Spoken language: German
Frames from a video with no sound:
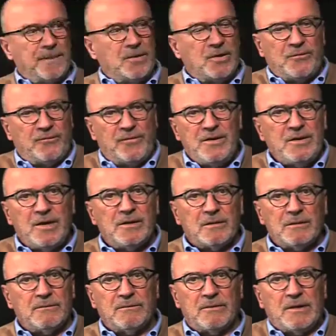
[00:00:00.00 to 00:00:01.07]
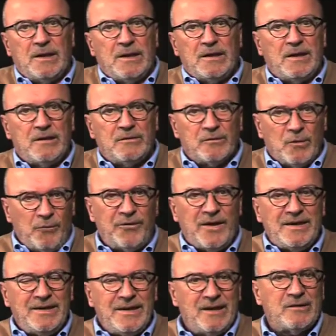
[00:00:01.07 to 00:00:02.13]
ich finde den
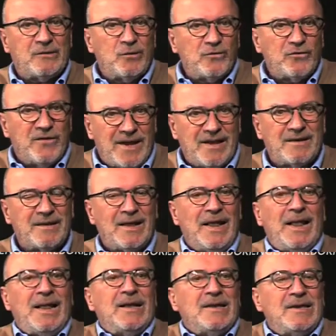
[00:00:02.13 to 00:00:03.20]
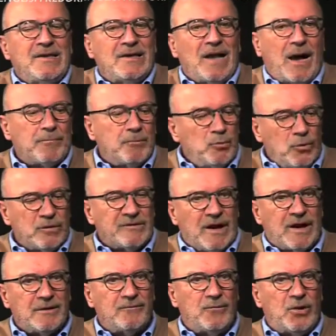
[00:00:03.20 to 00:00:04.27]
insofern nicht so schlecht. Ich habe nur
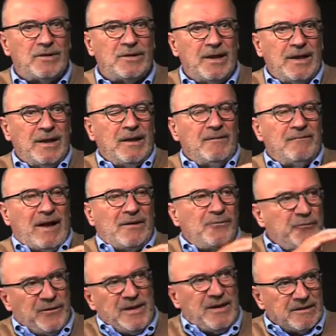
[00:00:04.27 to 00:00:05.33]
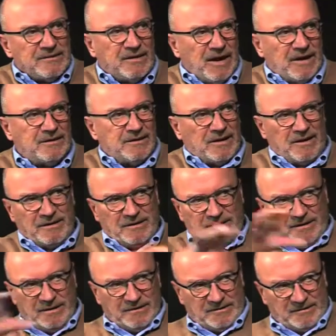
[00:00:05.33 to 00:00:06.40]
sagen wollen, weil viele sagen, der
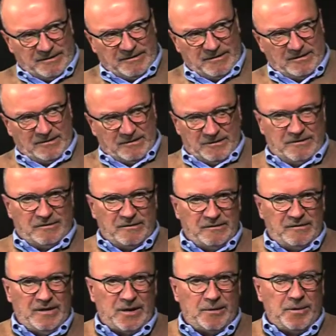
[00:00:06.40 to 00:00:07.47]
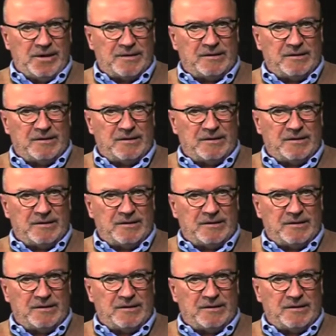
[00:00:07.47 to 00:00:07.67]
jetzt dieser, dieser Sequel,